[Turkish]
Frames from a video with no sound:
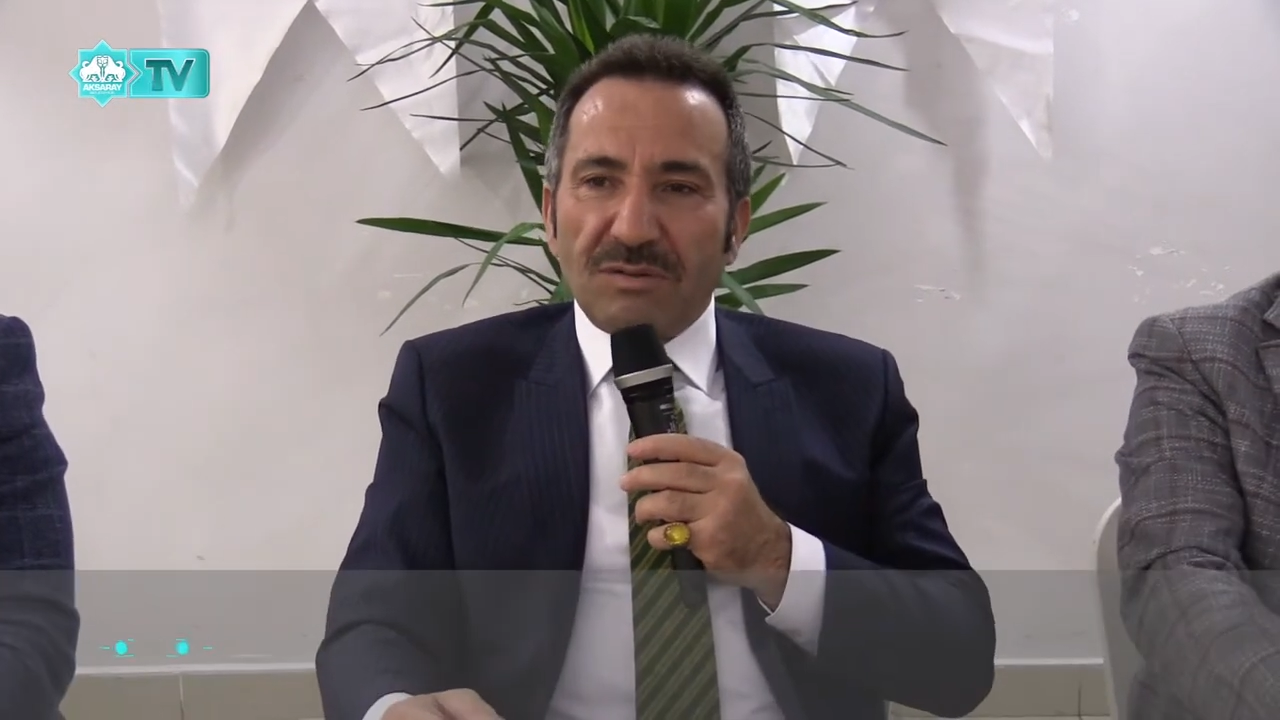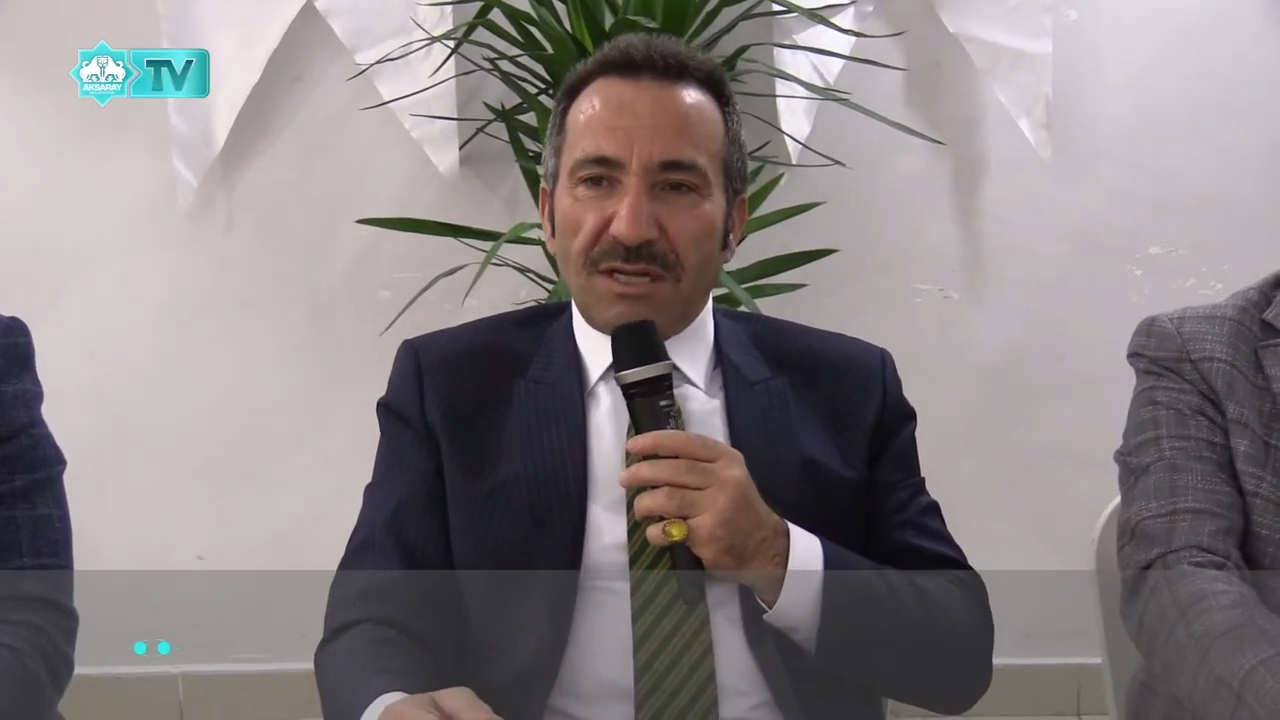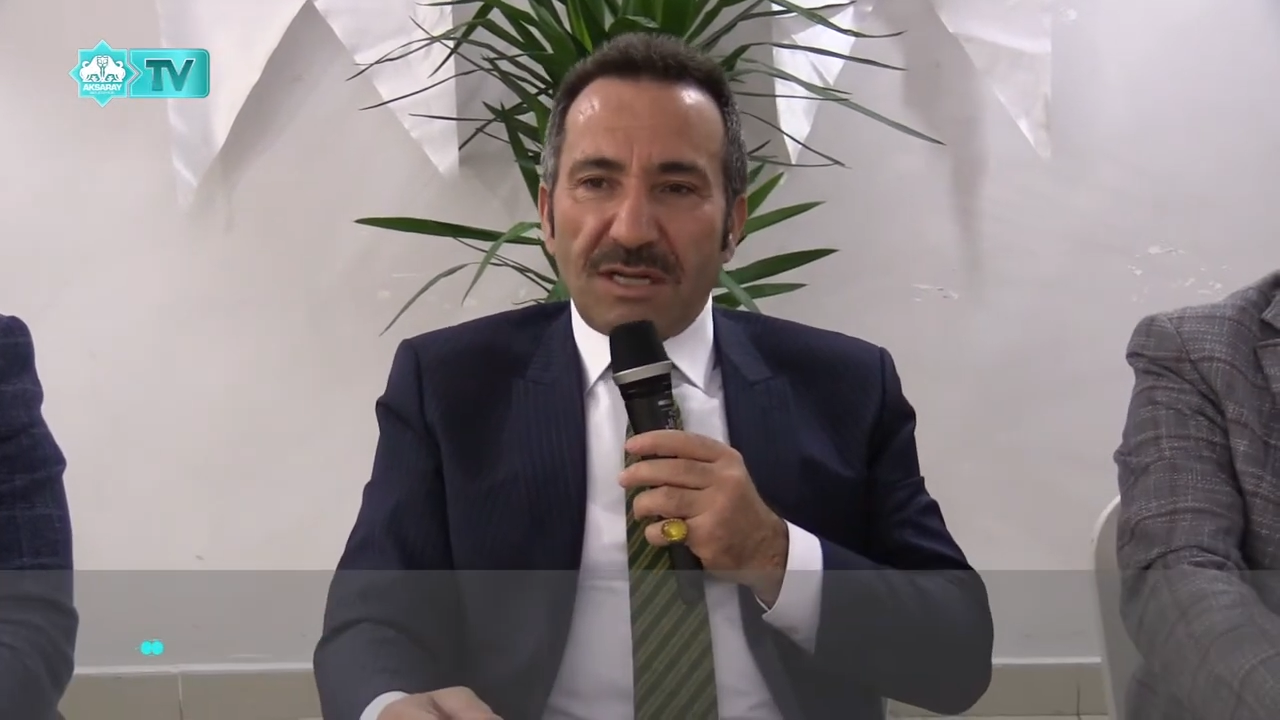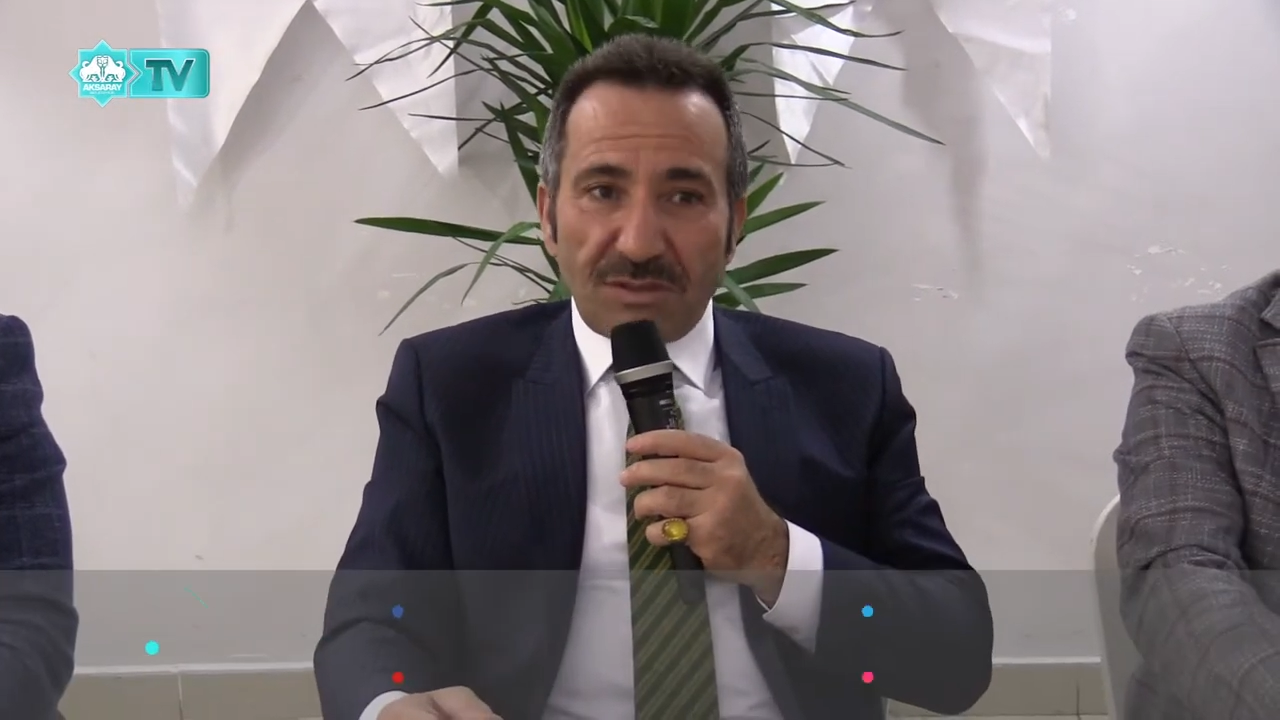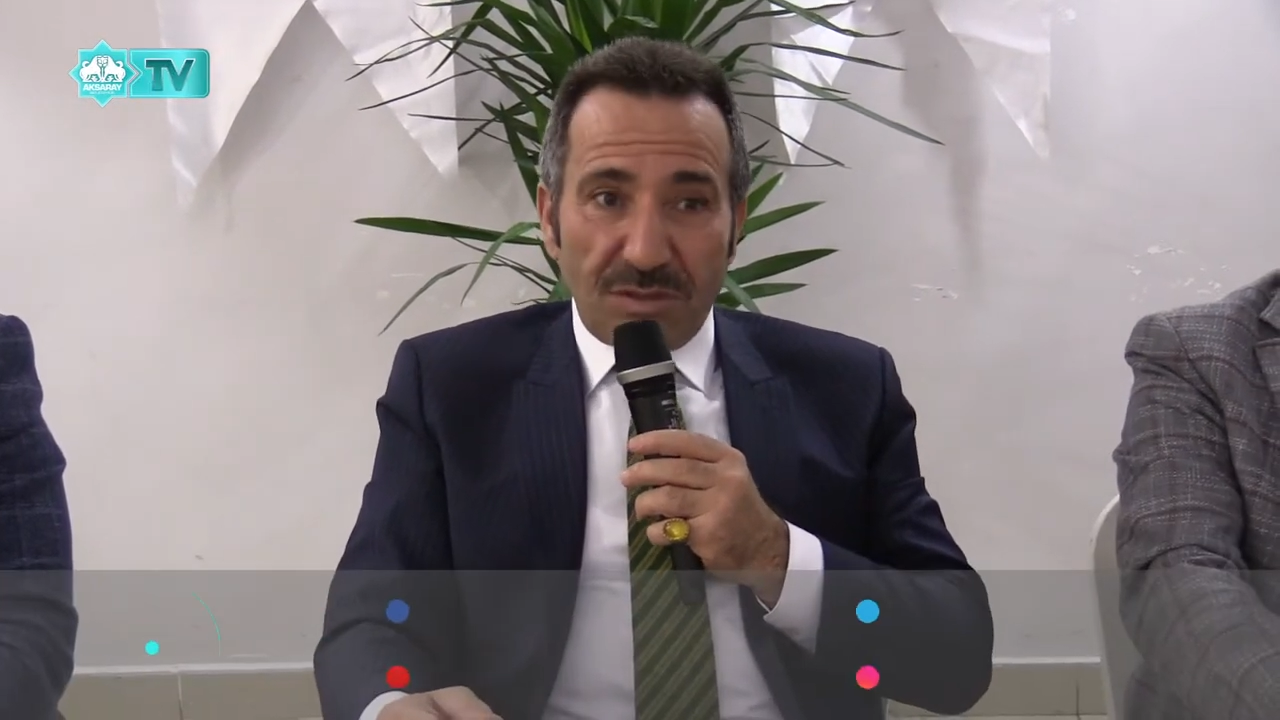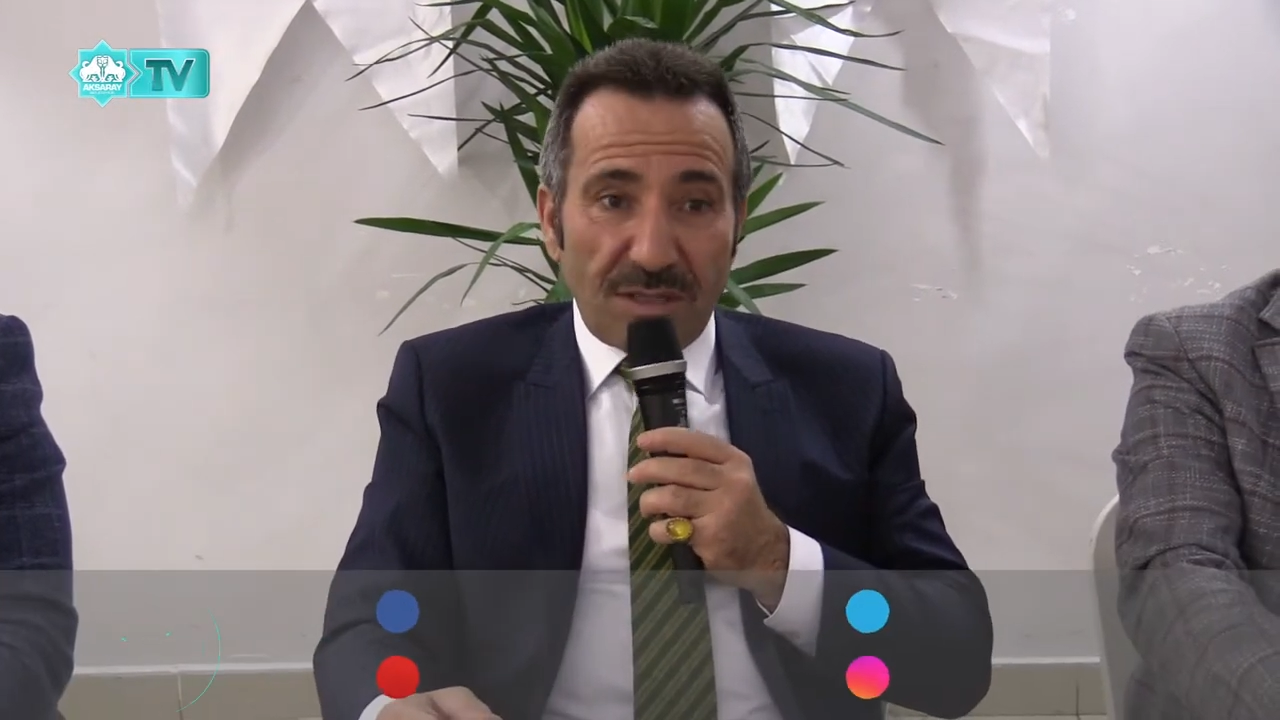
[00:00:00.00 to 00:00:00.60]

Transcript: hizmet